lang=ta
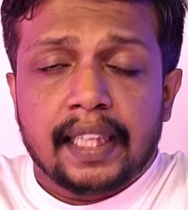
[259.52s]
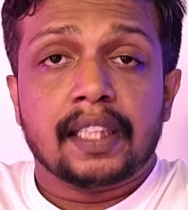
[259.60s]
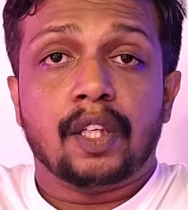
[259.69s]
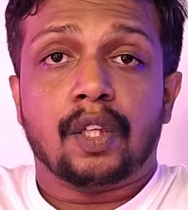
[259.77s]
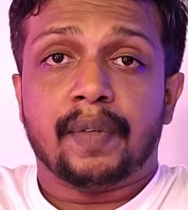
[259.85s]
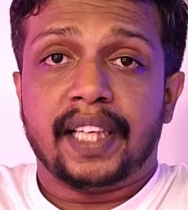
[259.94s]

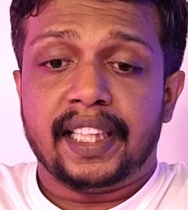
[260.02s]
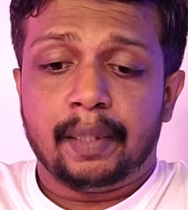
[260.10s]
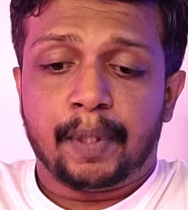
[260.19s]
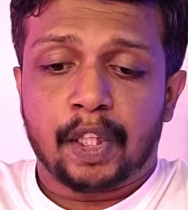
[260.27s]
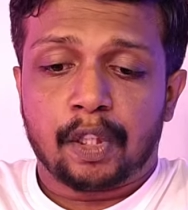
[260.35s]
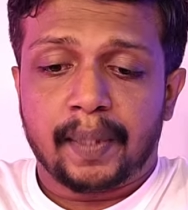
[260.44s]
இதில் ஒரு
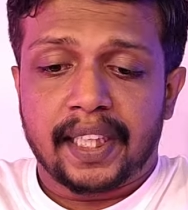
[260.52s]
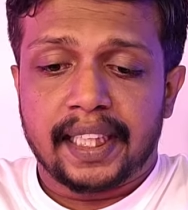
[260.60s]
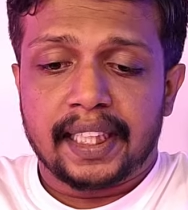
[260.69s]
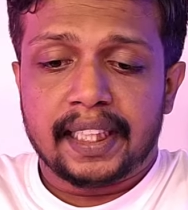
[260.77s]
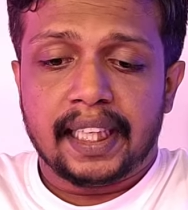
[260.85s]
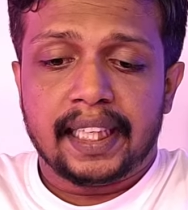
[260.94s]
விடயத்தை பார்த்தமாக
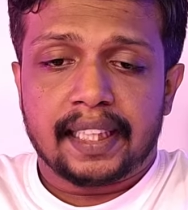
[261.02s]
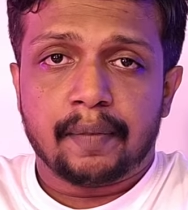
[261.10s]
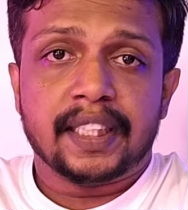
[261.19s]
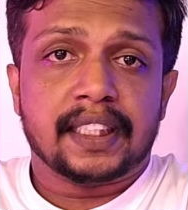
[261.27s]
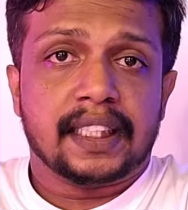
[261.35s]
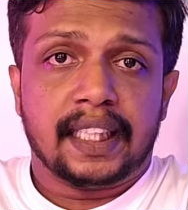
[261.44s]
இருந்தால்
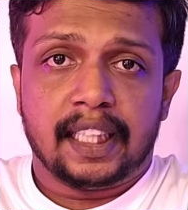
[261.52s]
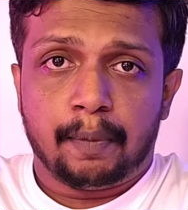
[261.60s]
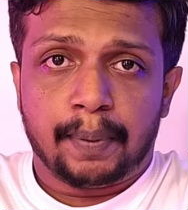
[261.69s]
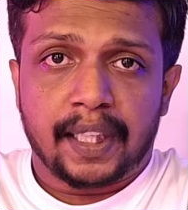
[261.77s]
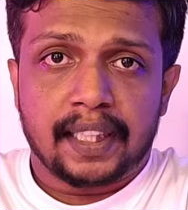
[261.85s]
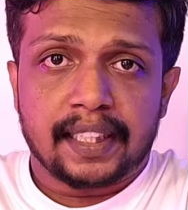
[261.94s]
ஏற்கனவே
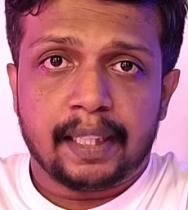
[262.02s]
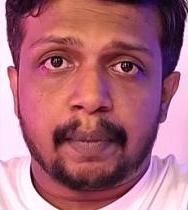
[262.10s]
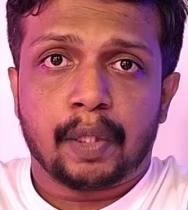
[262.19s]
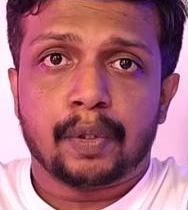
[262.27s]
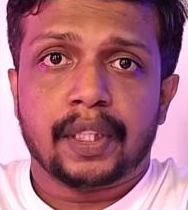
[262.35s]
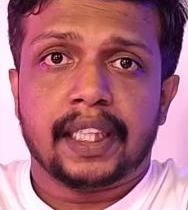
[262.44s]
செங்கடல் பிராந்தியம்
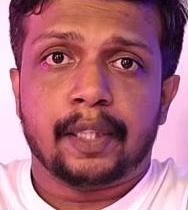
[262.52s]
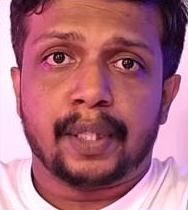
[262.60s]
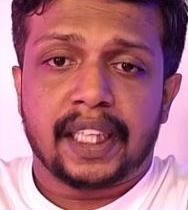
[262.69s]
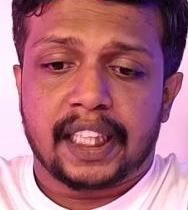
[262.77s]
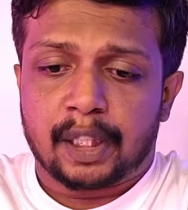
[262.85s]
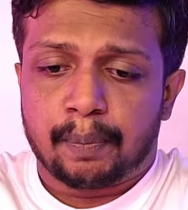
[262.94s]

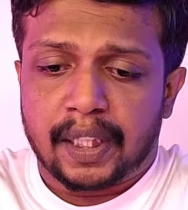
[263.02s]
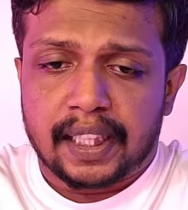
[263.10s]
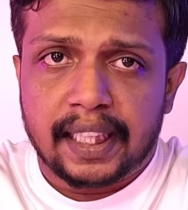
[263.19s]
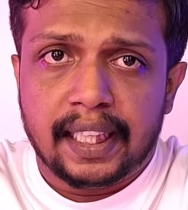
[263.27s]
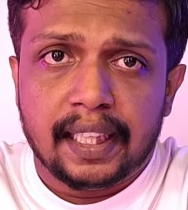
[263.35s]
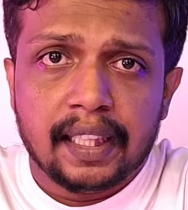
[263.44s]
ஹவுதிகளினுடைய
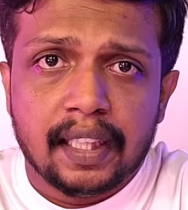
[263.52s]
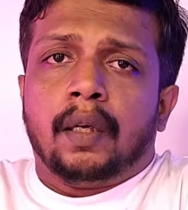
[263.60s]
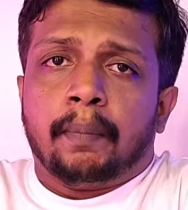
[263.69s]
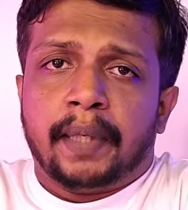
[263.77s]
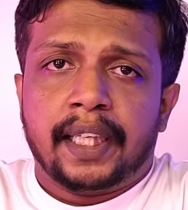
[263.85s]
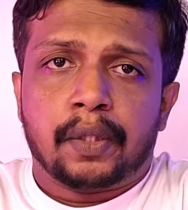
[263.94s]
கட்டுப்பாட்டிலே
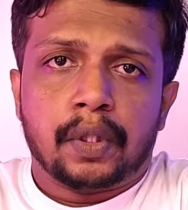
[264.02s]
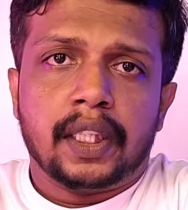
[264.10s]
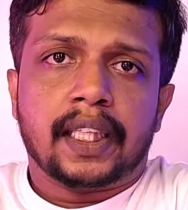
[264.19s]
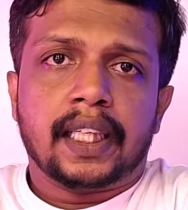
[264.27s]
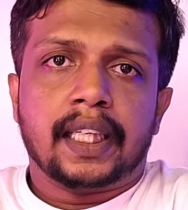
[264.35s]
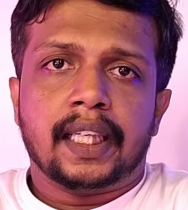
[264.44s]

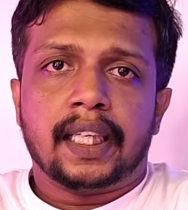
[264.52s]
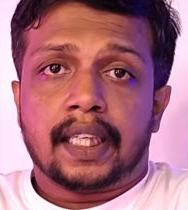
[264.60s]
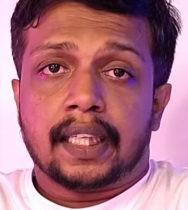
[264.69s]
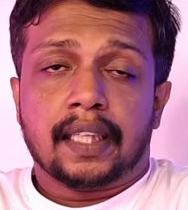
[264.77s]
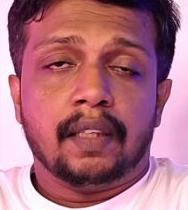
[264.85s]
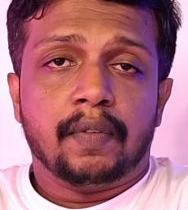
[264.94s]
மேற்குலகுக்கான
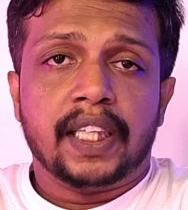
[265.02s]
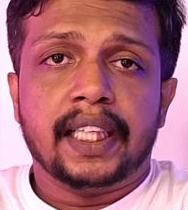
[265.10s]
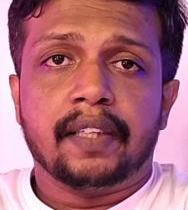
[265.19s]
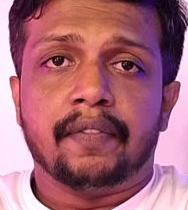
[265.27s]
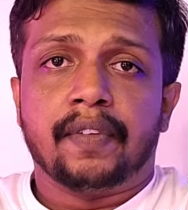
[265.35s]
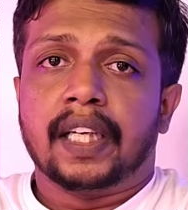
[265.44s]
கடல் வழி
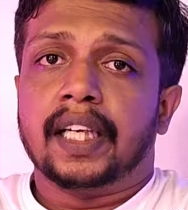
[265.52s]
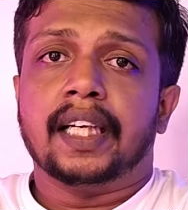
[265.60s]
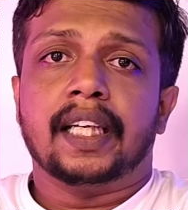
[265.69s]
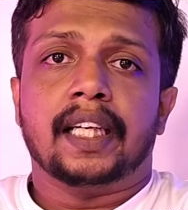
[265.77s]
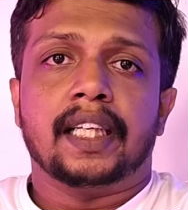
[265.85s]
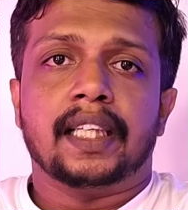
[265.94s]

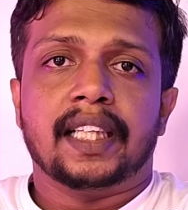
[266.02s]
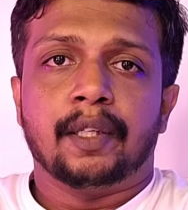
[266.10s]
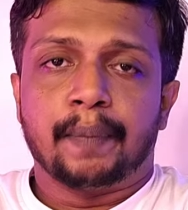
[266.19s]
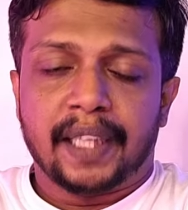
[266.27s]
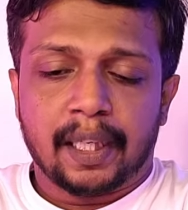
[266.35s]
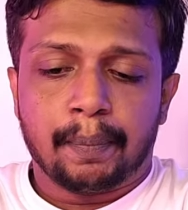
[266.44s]
வளங்கல்களுக்கு
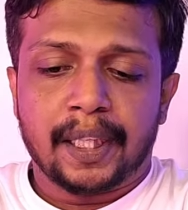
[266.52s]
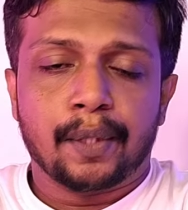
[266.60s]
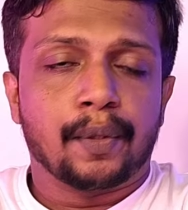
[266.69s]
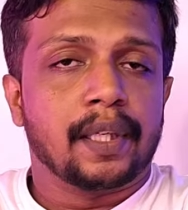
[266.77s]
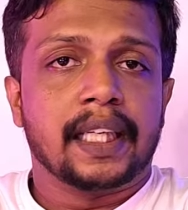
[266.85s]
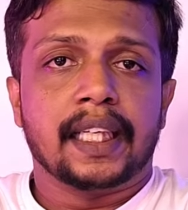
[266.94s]

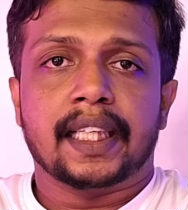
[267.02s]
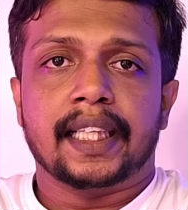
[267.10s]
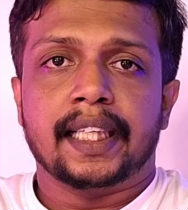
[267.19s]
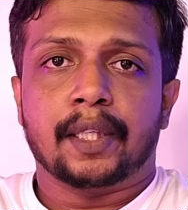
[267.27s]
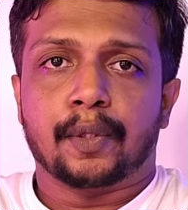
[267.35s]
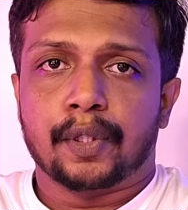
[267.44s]
மிகப்பெரிய ஒரு
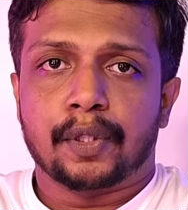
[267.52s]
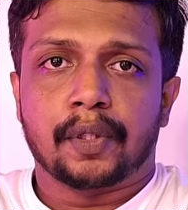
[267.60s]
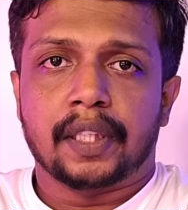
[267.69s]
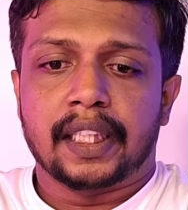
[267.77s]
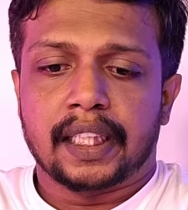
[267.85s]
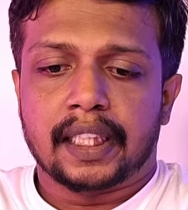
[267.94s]
நெருக்கடியை கொடுத்து
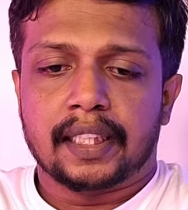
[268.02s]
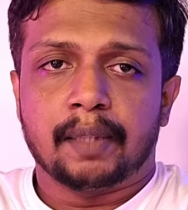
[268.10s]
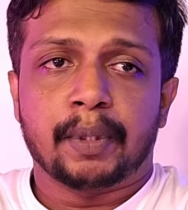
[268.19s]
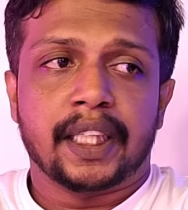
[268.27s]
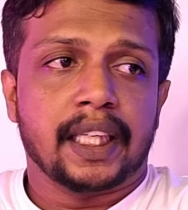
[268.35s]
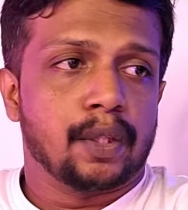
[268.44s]
கொண்டிருக்கின்றது
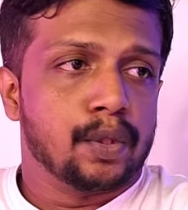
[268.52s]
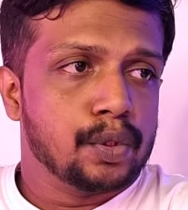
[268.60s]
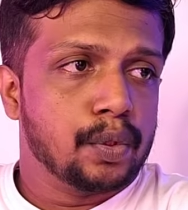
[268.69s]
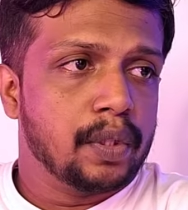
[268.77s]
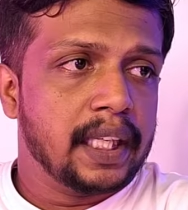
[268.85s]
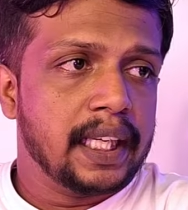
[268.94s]
இப்படியான ஒரு
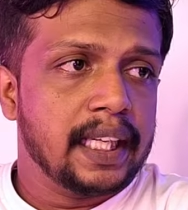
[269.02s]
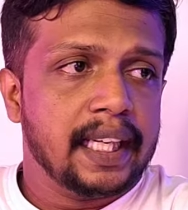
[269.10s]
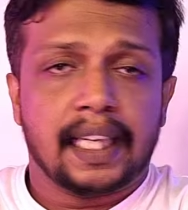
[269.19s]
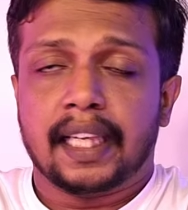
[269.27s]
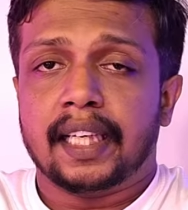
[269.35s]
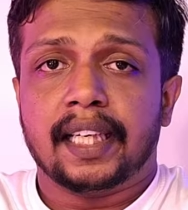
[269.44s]
சூழ்நிலையிலே
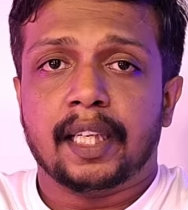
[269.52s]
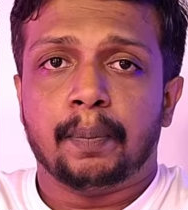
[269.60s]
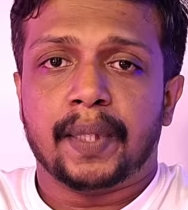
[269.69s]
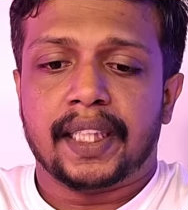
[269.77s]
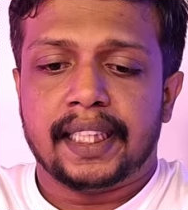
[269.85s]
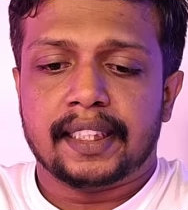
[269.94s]

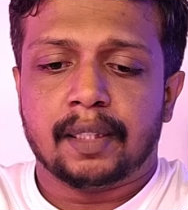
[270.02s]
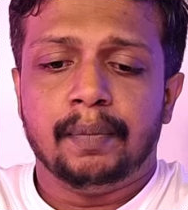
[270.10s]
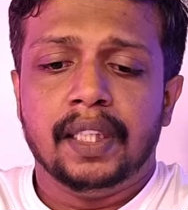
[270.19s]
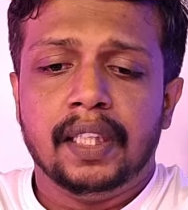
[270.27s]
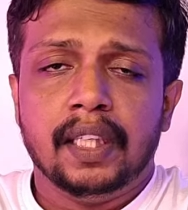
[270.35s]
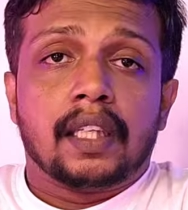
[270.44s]
கருங்கடல் பிரதேசம்
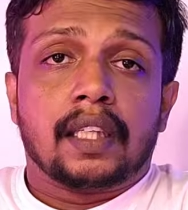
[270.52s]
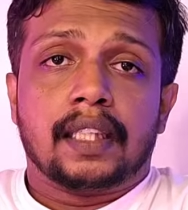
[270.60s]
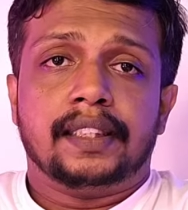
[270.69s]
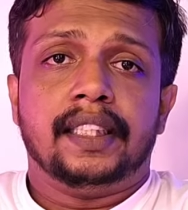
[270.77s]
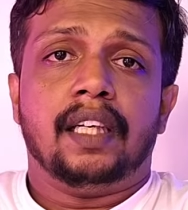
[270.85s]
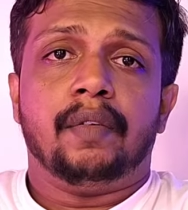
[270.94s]

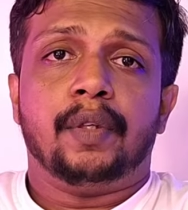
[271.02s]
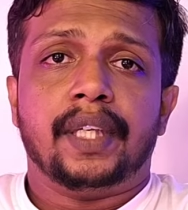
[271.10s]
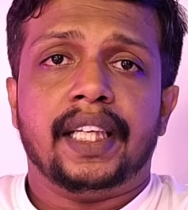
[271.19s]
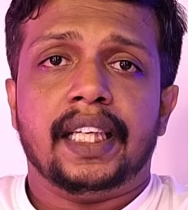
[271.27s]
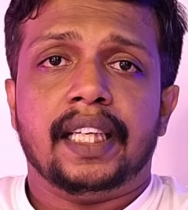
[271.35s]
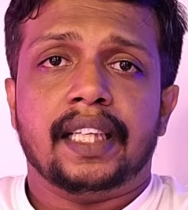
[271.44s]

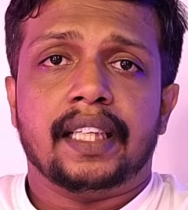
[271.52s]
ரஷ்யாவினுடைய